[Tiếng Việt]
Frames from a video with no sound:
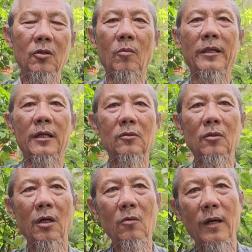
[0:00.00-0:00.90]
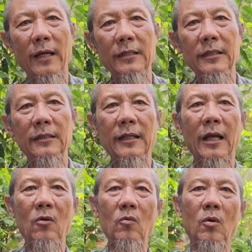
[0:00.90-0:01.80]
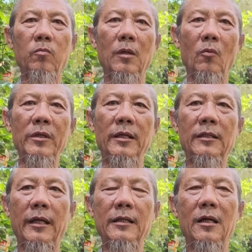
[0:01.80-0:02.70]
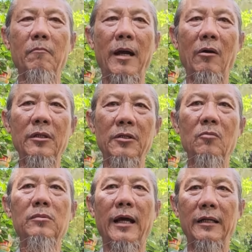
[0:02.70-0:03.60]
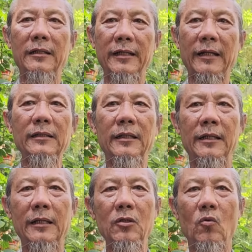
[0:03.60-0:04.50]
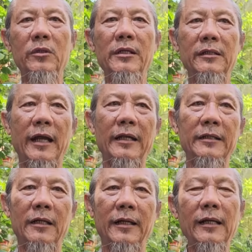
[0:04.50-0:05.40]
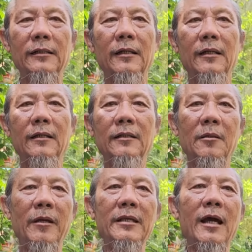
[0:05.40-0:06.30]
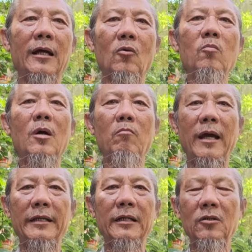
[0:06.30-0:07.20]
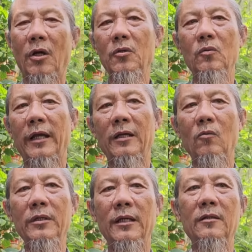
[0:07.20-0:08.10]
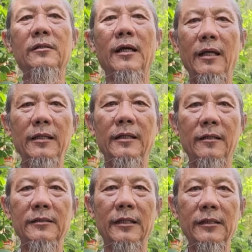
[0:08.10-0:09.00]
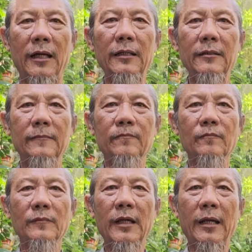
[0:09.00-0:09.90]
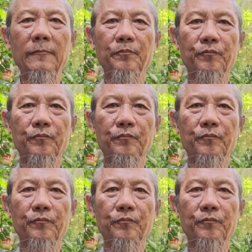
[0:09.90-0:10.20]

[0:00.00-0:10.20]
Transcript: Thôi bây giờ tôi nói qua cái thiên tai lũ lụt và quý vị thấy cơn bão thì chúng ta nên tránh. Thì cái vụ thiên tai trời đất thì bây giờ cũng không ai tránh khỏi vụ này đâu quý vị, nó tới thì nó sẽ tới nha.